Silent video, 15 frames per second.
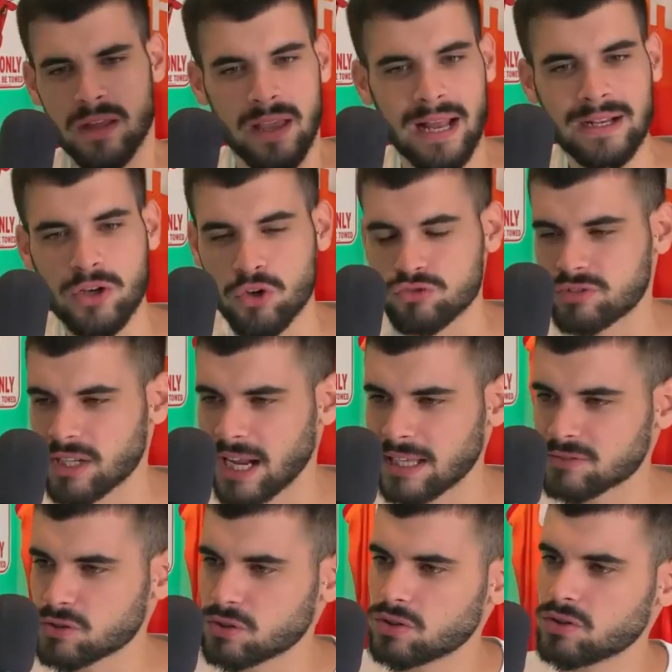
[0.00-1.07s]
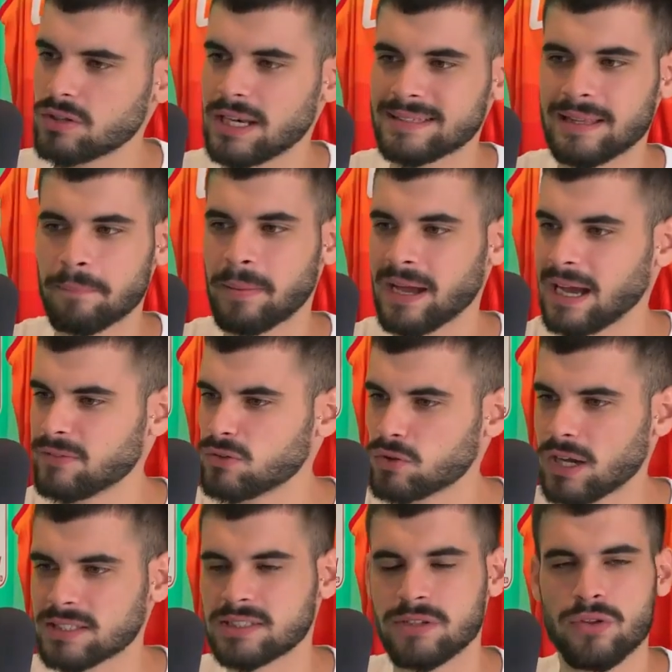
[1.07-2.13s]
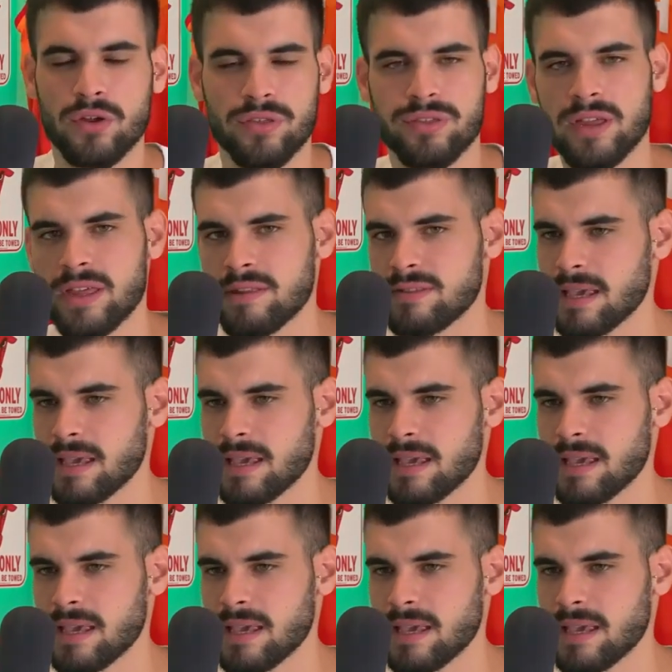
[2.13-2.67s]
el contrato y le estés pagando casi 12,